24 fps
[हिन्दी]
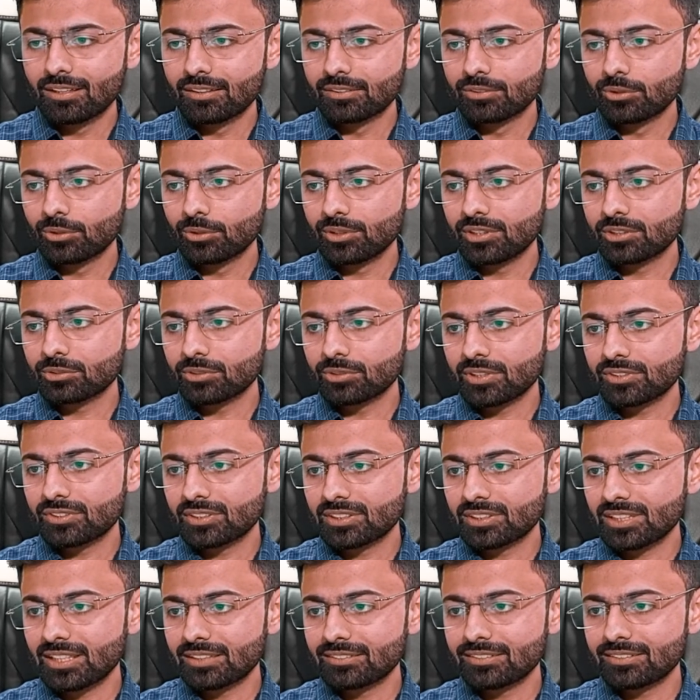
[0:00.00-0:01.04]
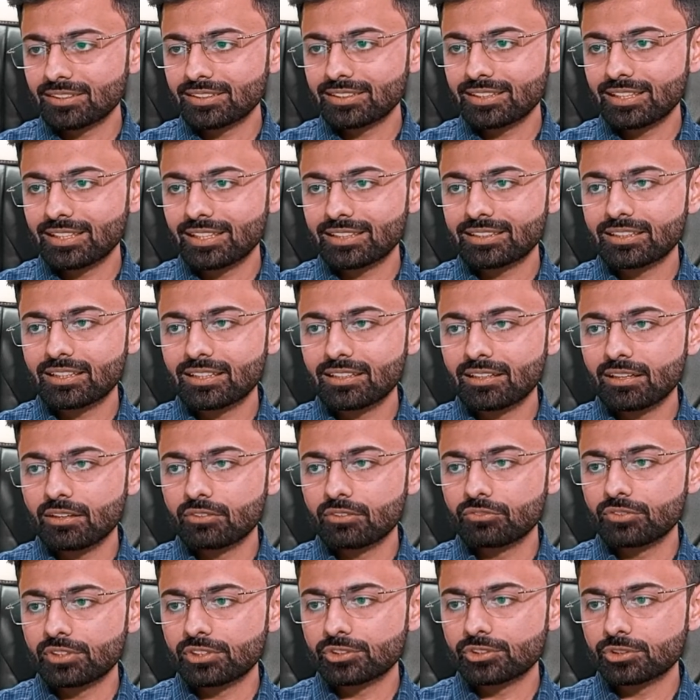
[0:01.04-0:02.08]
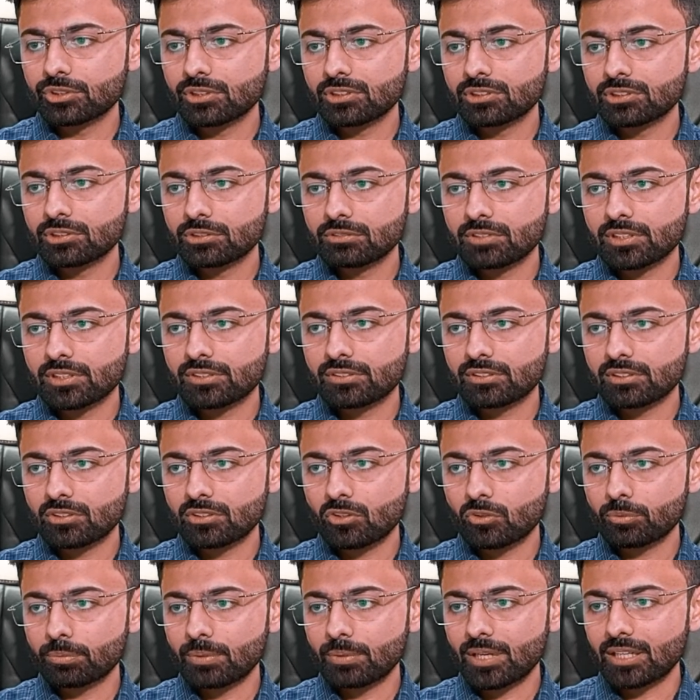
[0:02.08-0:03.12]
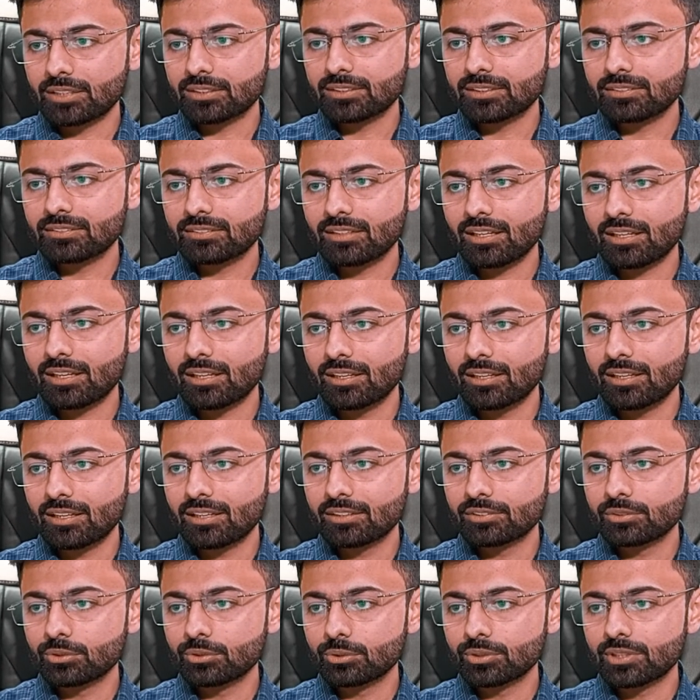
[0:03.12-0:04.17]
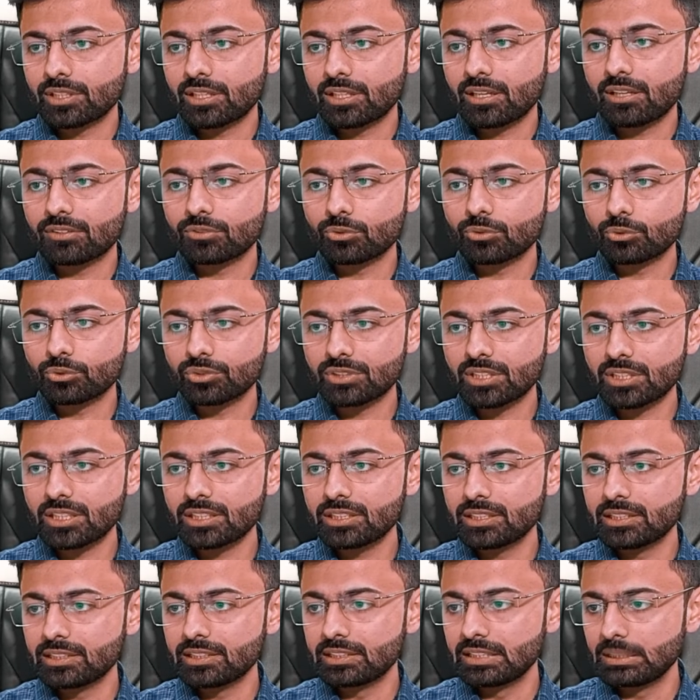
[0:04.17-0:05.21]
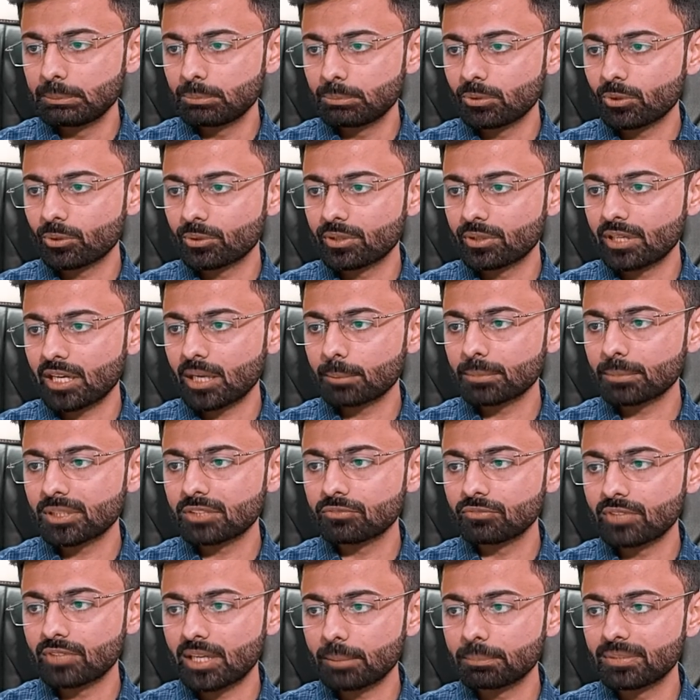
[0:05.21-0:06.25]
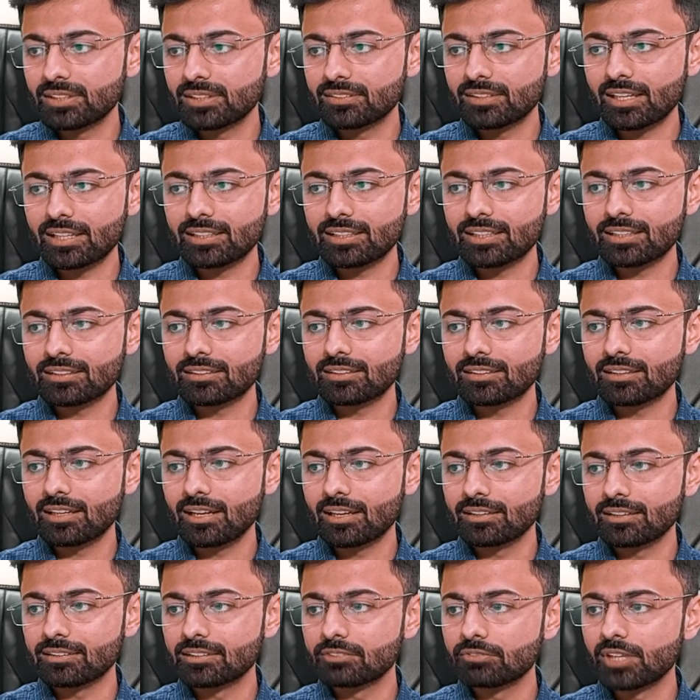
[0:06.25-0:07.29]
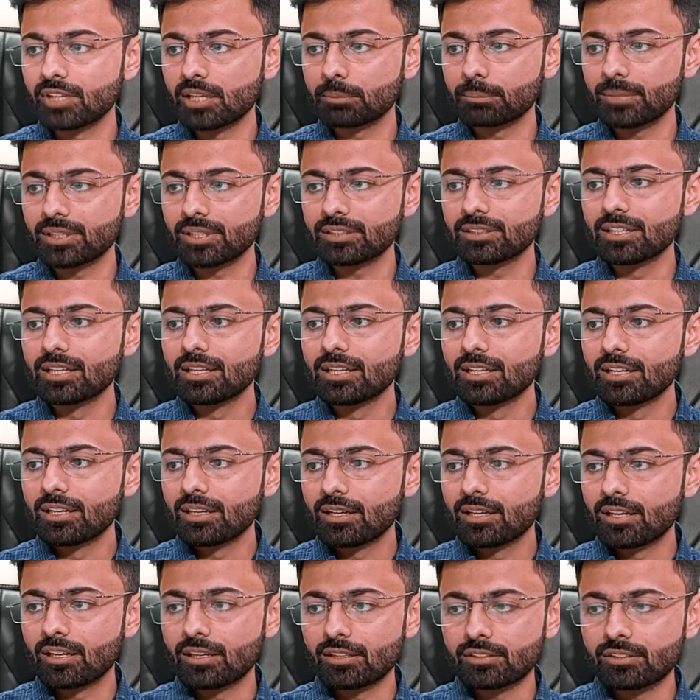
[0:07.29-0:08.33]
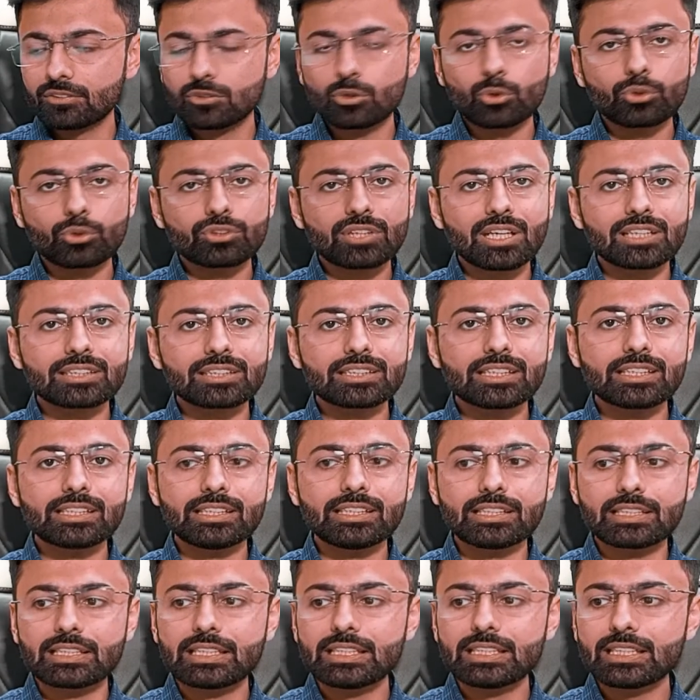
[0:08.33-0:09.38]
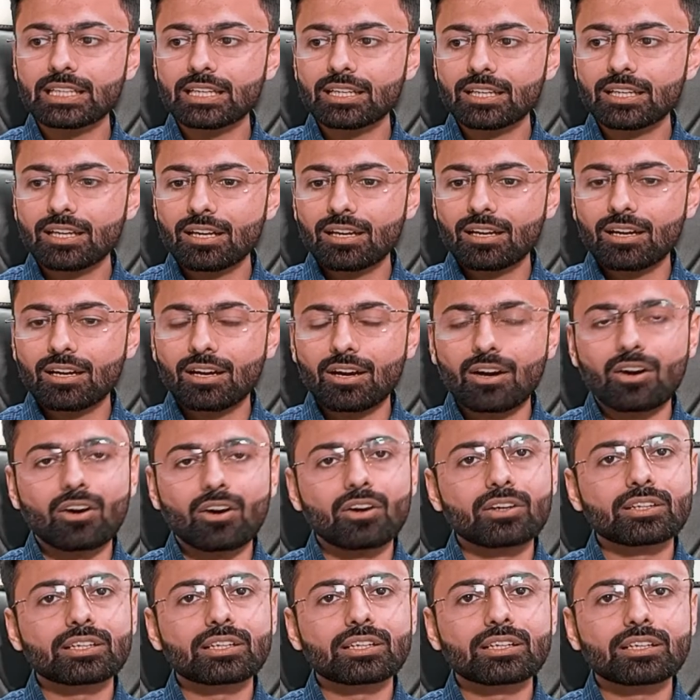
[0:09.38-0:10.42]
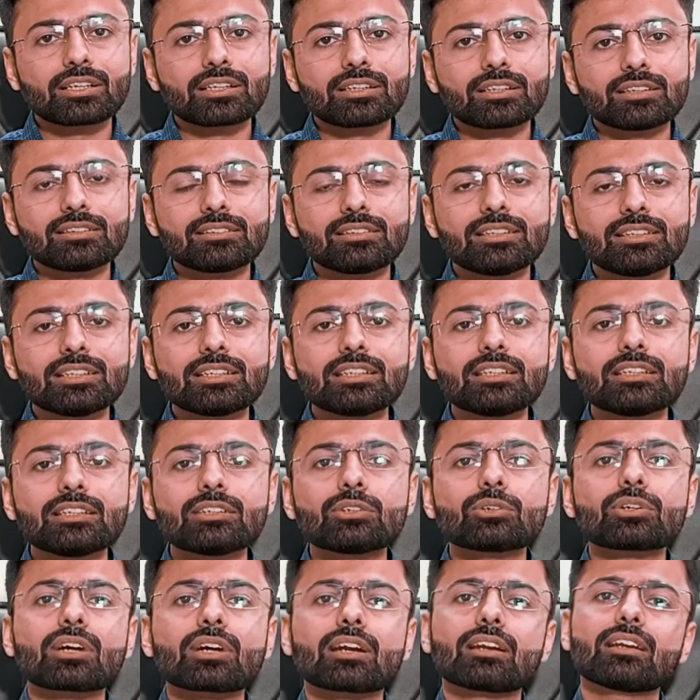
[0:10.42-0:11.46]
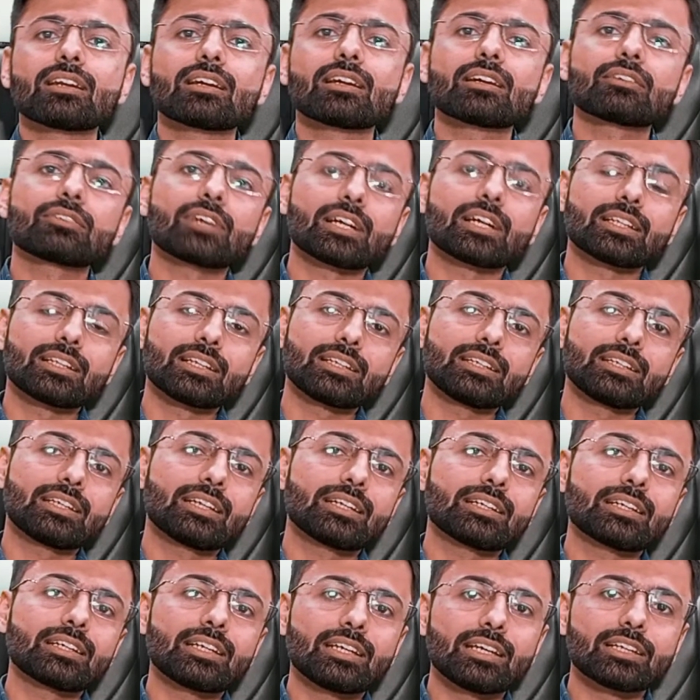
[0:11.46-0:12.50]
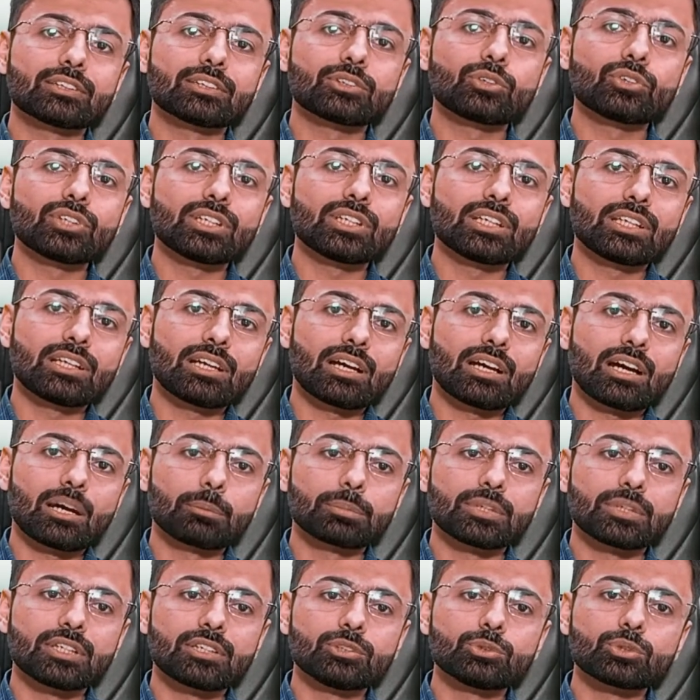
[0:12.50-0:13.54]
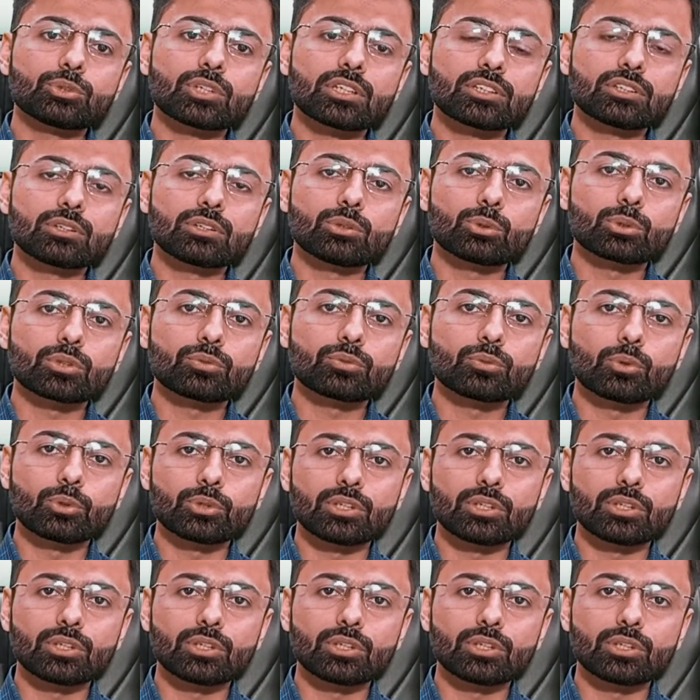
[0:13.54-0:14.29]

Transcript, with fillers: तो इस क्वेश्चन का आंसर ये है कि वर्चुअल यूनिवर्सिटी ऑफ पाकिस्तान है जो कि एसोसिएट डिग्री प्रोग्राम इन वेब डिज़ाइनिंग एंड डेवलपमेंट दो साल की ये डिग्री है और इस डिग्री को करने का फ़ायदा ये है कि एक तो ये आपकी एजुकेशन होगी